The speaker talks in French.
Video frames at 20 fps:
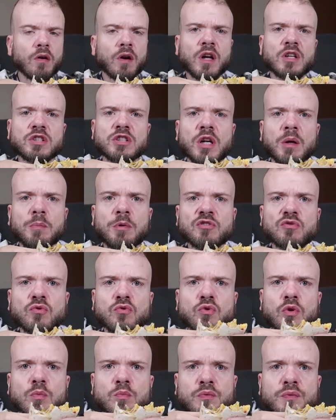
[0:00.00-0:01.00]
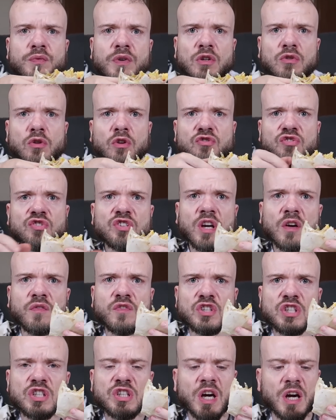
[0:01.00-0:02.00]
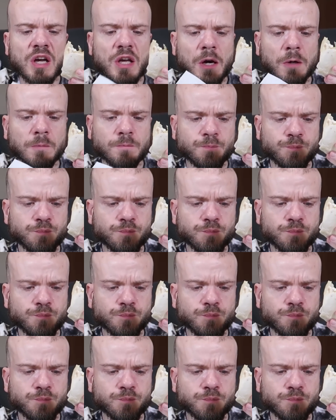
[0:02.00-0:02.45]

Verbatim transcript: Alors là, j'ai l'impression de bouffer un tortilla végétarien.